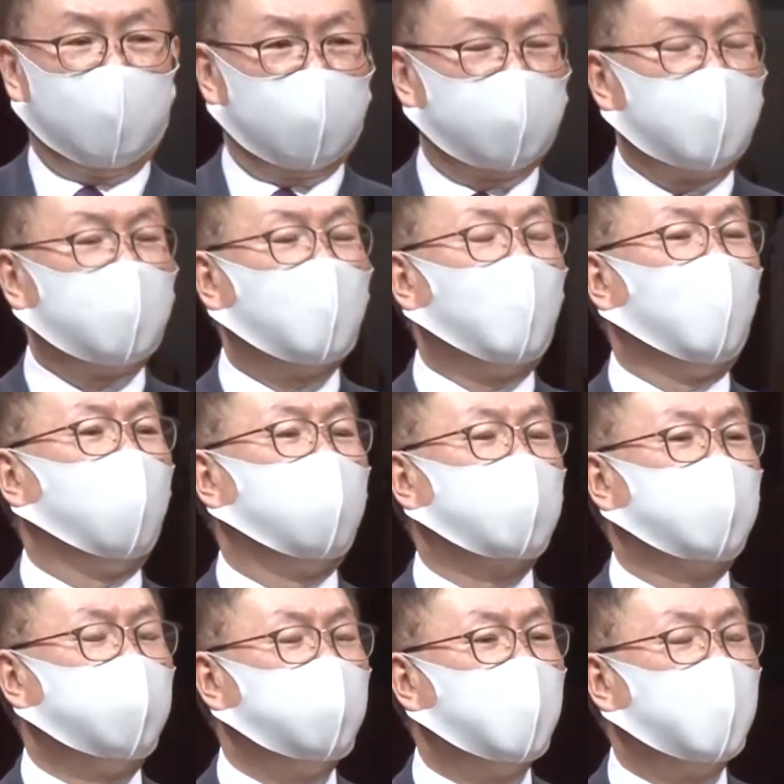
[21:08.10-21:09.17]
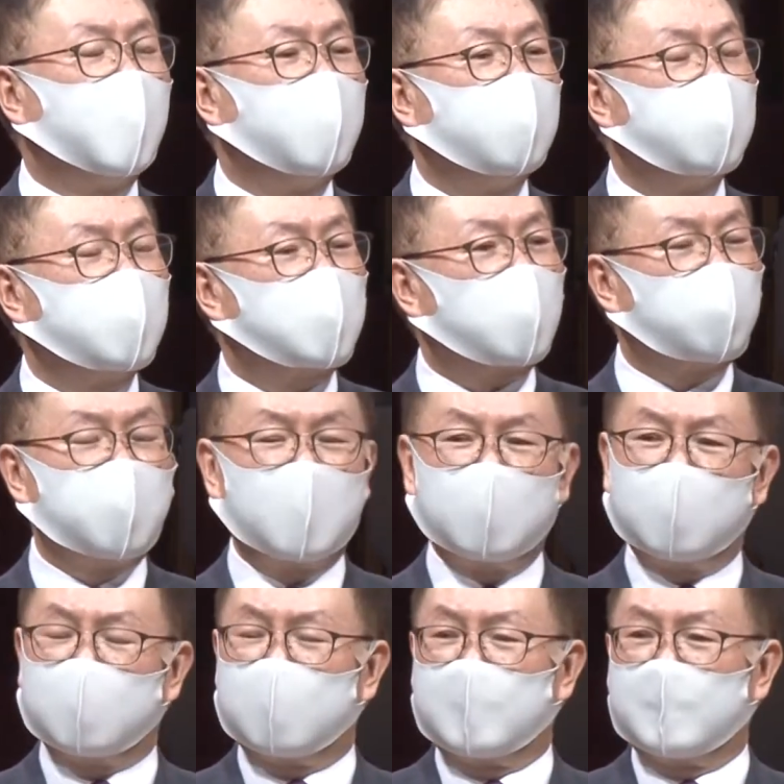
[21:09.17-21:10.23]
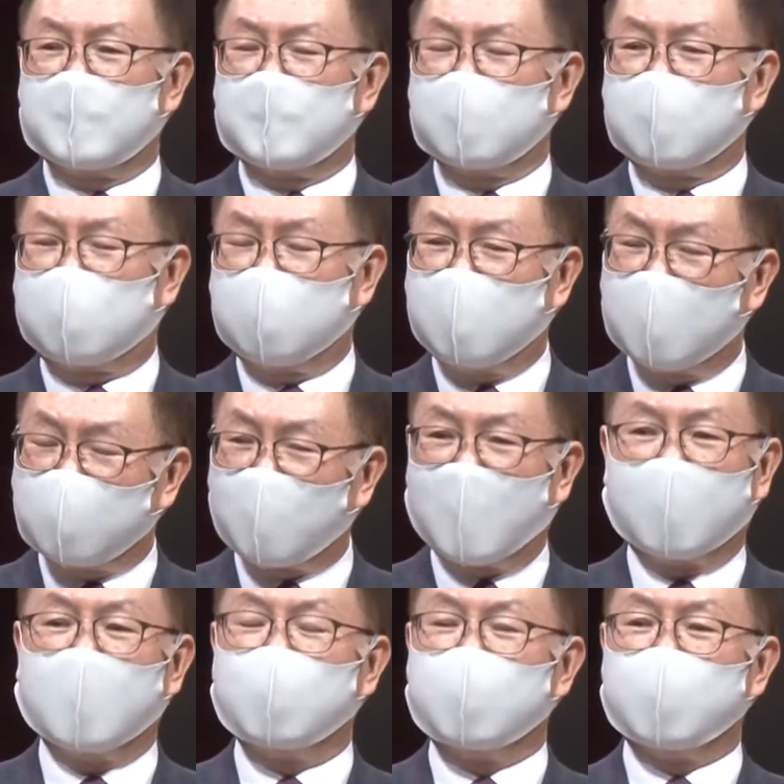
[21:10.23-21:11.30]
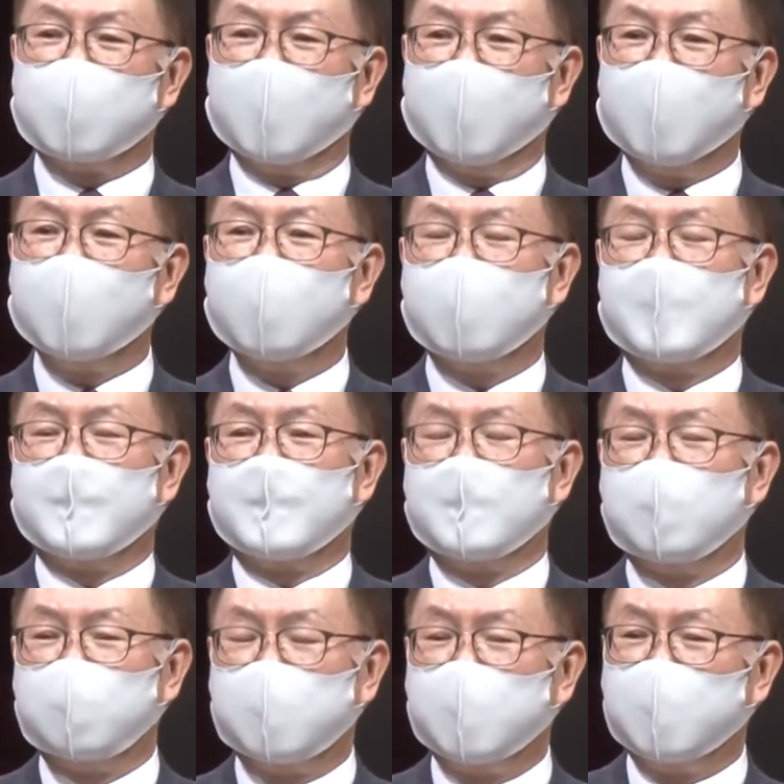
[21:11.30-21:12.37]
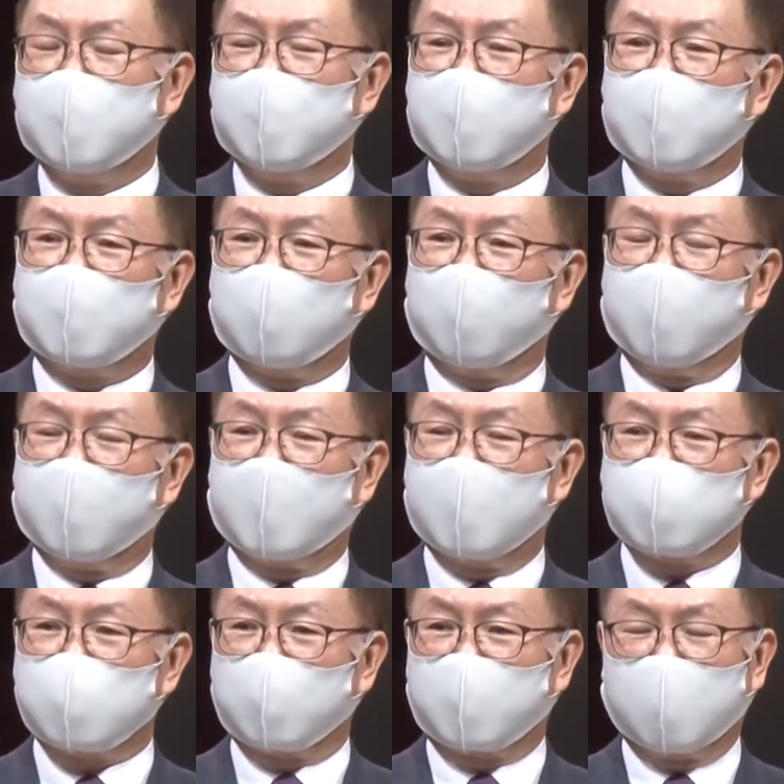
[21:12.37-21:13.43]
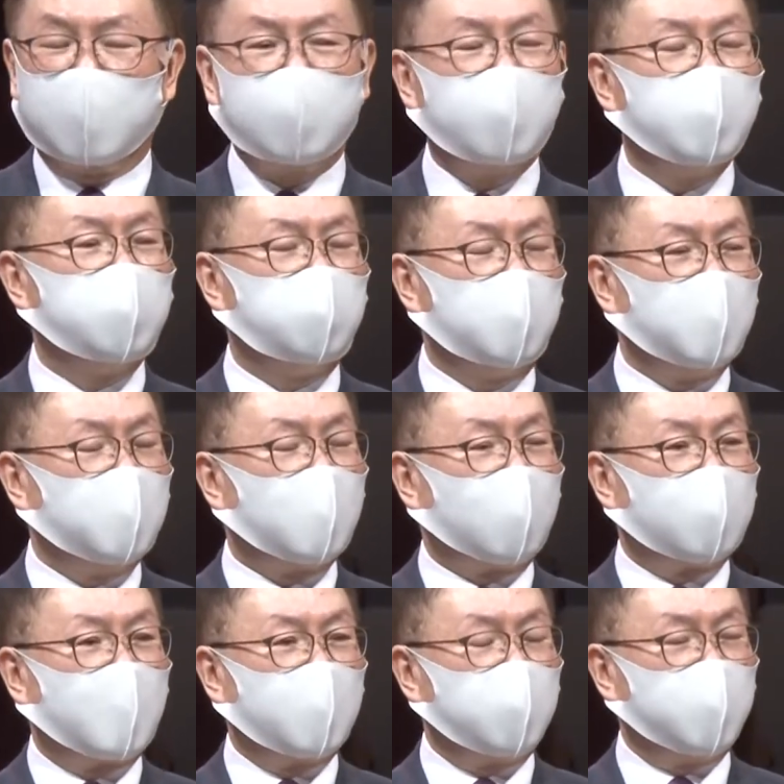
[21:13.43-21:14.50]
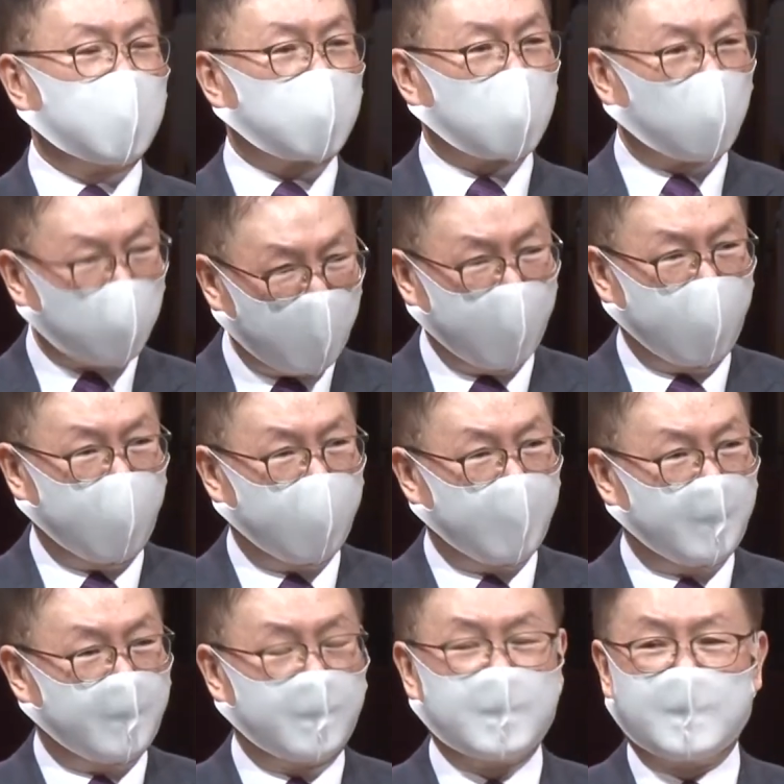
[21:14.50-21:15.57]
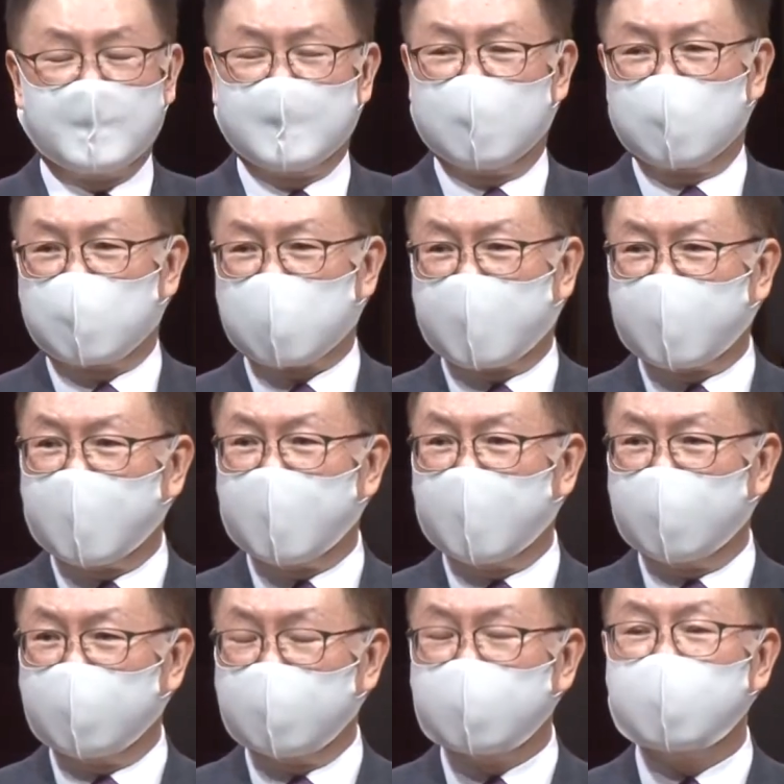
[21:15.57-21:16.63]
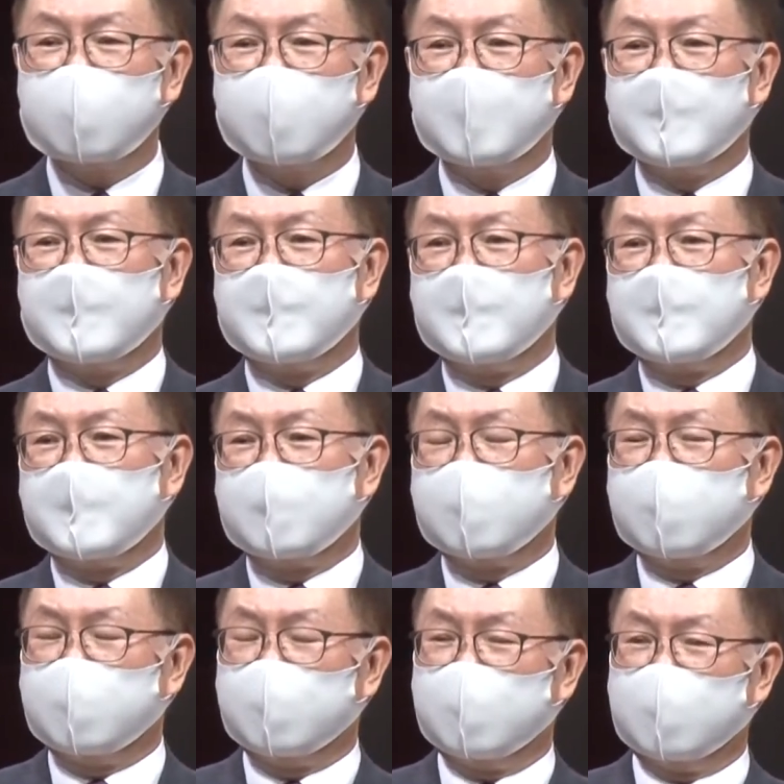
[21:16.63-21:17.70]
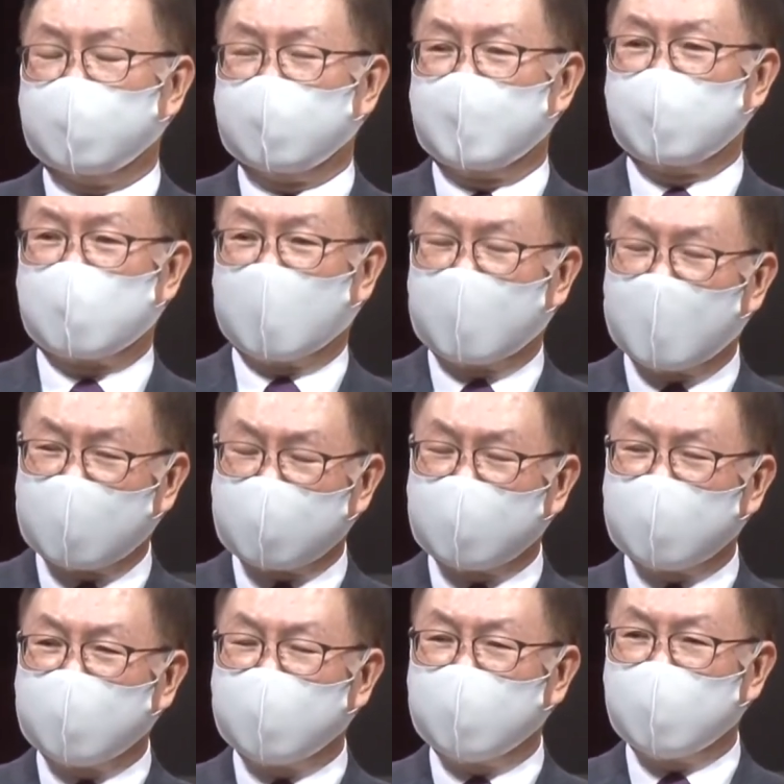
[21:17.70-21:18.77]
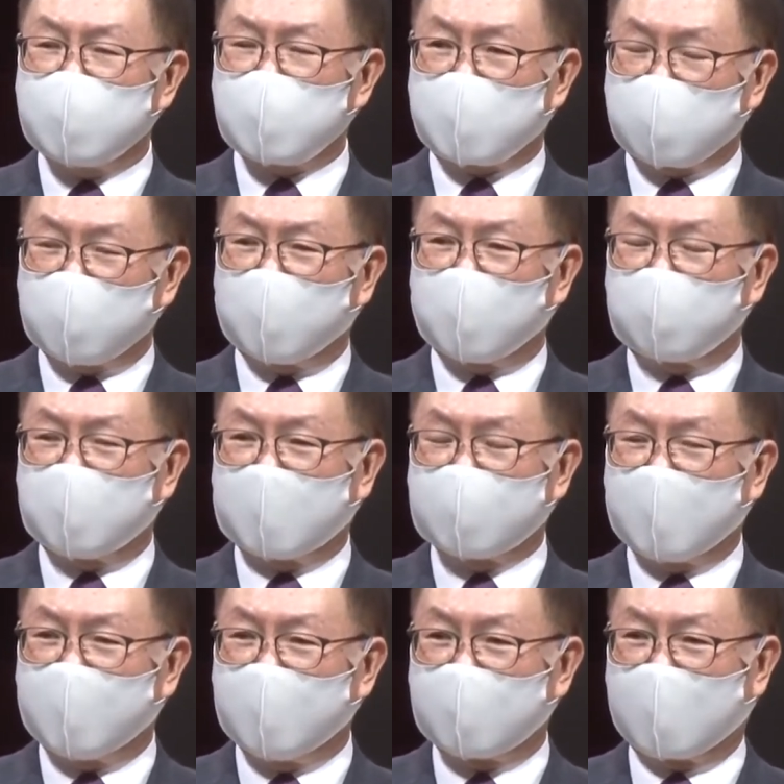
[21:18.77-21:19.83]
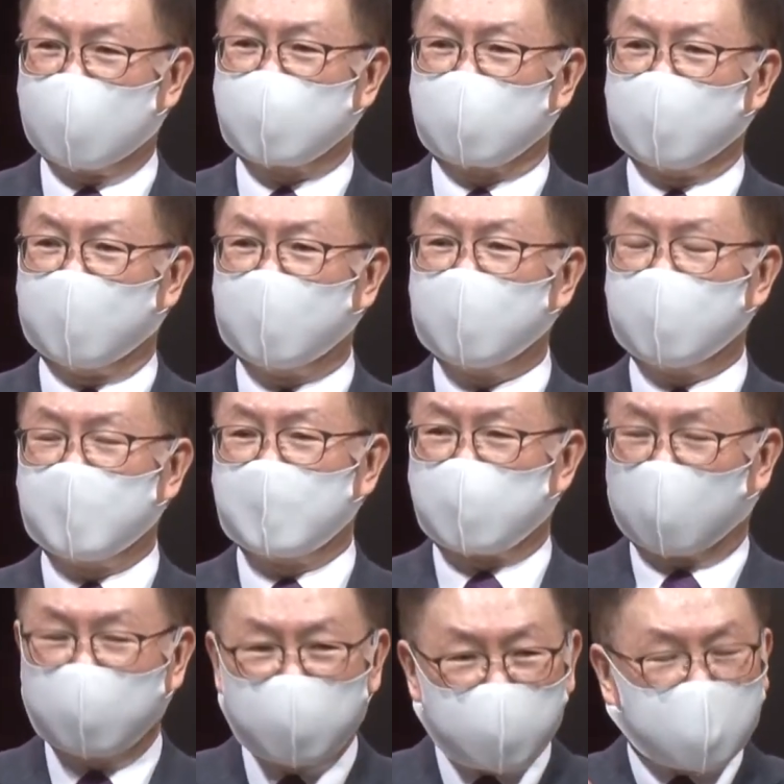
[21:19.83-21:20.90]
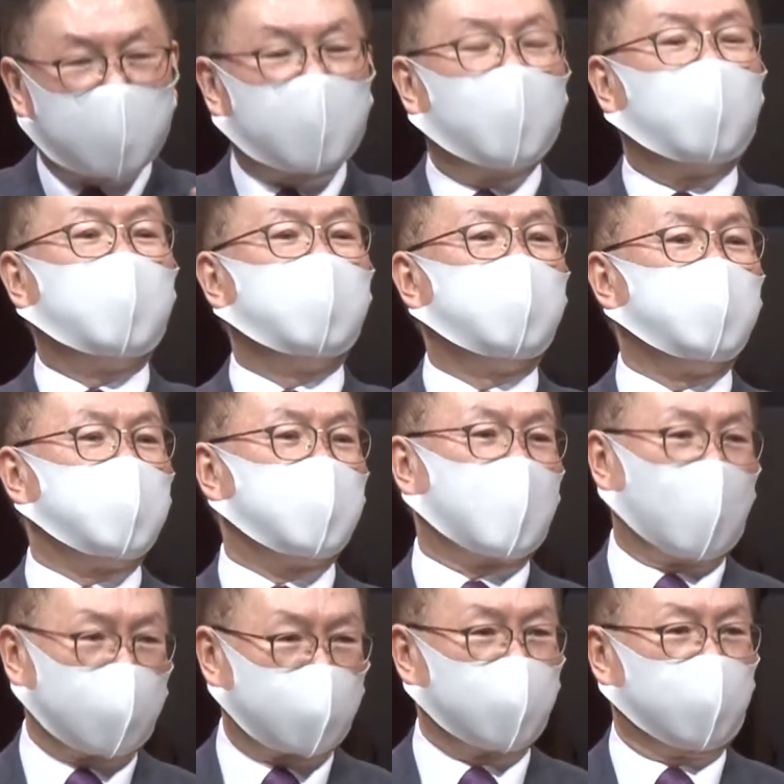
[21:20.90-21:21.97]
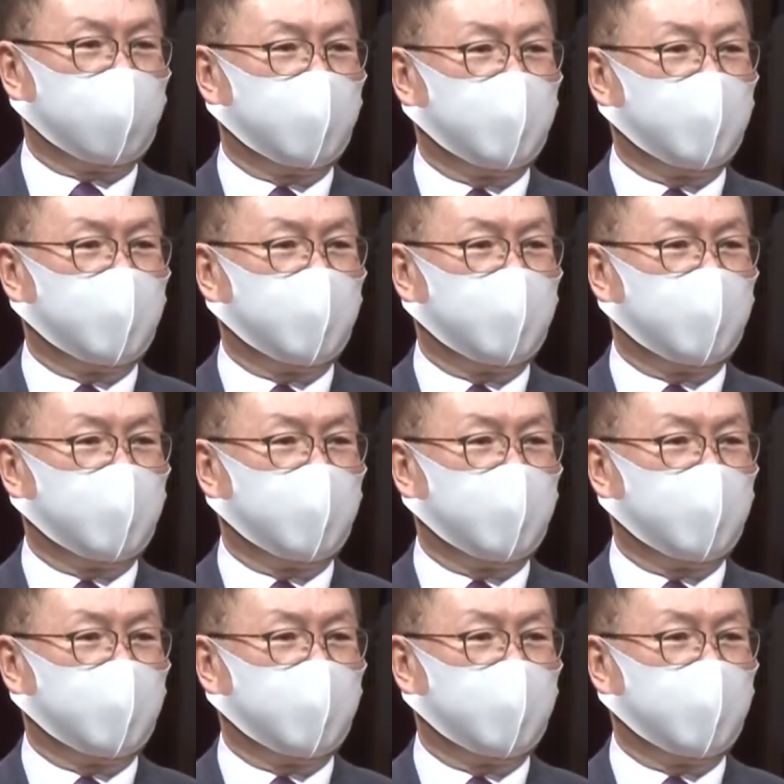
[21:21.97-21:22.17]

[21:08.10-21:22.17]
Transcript: 그리고 금년에는 정말 기대도 안 했는데 우리 교회가 속한 미 하나님의 성회 산하에 있는 그 재난 지역마다 가서 전 세계 어디든지 가서